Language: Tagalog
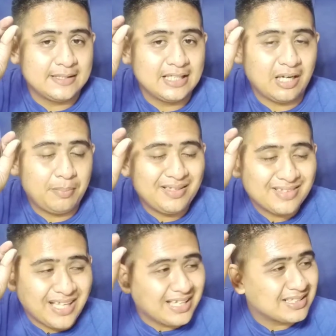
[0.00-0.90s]
na
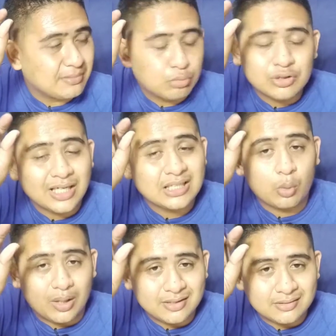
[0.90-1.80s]
kapintasan mo sa
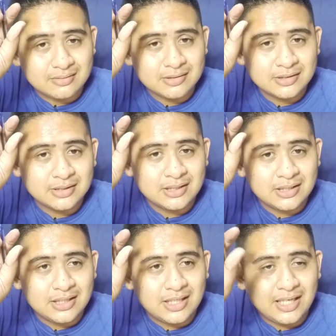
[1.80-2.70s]
katawan
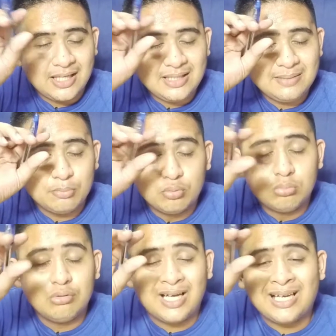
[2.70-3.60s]
ay eh,
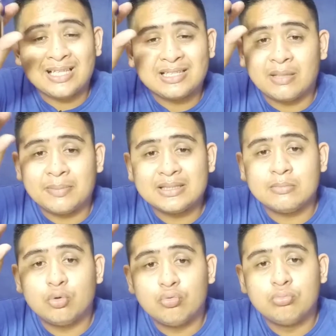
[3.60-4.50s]
ibubulalat niya pa
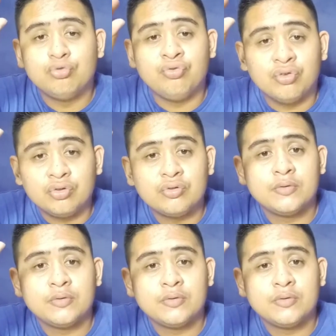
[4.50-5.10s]
sa buong mundo